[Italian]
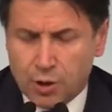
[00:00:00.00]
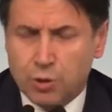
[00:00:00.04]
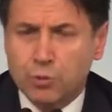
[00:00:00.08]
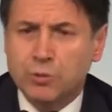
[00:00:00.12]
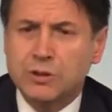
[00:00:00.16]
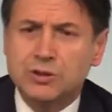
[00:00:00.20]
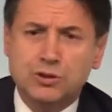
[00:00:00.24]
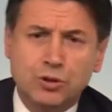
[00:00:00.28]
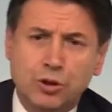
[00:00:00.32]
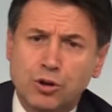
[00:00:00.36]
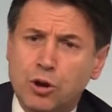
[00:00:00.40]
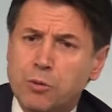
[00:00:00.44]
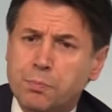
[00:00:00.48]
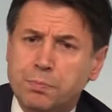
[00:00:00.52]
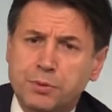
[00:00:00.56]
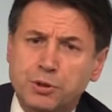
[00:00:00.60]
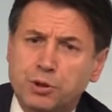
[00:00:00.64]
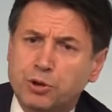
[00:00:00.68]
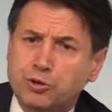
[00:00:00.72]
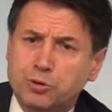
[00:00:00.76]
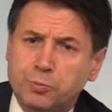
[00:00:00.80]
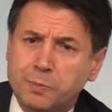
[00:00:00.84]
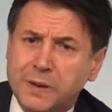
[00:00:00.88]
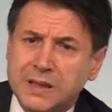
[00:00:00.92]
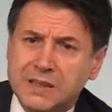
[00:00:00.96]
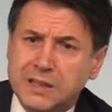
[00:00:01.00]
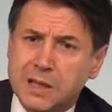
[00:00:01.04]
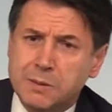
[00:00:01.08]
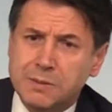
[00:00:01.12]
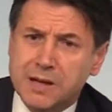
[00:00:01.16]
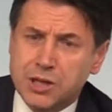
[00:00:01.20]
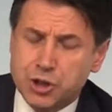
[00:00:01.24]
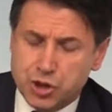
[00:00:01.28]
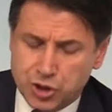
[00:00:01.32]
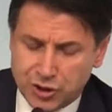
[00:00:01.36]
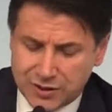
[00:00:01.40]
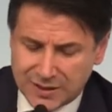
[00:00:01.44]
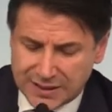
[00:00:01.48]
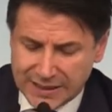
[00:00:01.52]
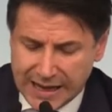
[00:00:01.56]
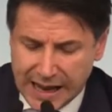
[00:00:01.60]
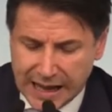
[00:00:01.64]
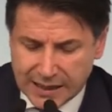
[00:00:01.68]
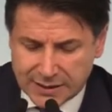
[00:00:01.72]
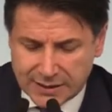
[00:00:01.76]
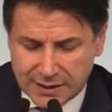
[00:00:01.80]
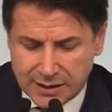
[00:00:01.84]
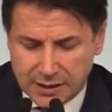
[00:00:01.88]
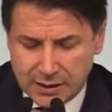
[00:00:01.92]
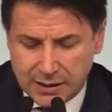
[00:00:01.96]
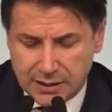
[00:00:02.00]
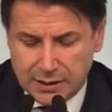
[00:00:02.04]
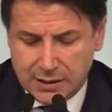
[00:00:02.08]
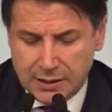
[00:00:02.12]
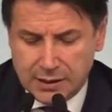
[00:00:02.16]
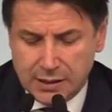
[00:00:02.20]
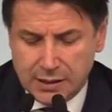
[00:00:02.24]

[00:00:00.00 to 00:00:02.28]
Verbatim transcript: Questo compito spetta ai magistrati.